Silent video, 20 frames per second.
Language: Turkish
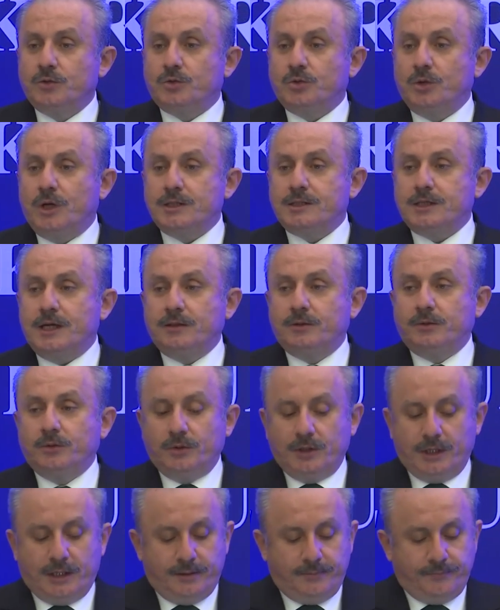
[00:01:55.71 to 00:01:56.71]
küresel
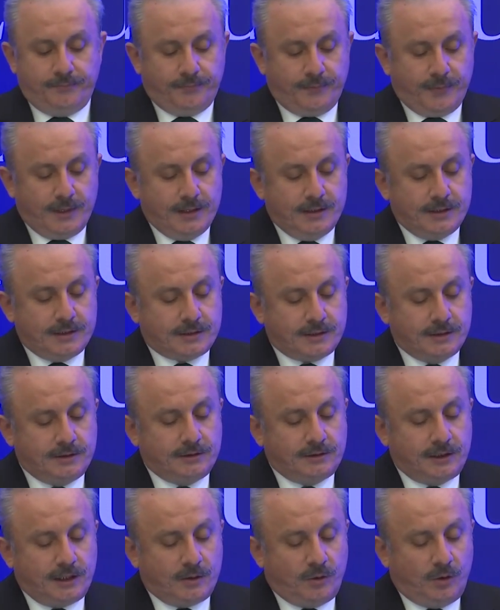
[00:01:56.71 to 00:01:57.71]
dünya
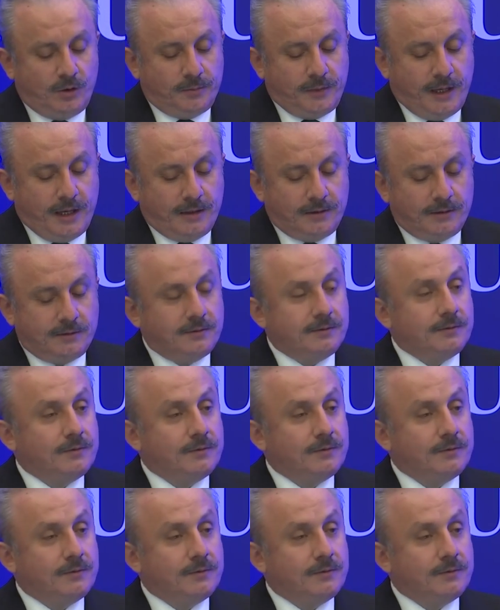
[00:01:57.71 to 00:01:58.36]
sınırları olmayan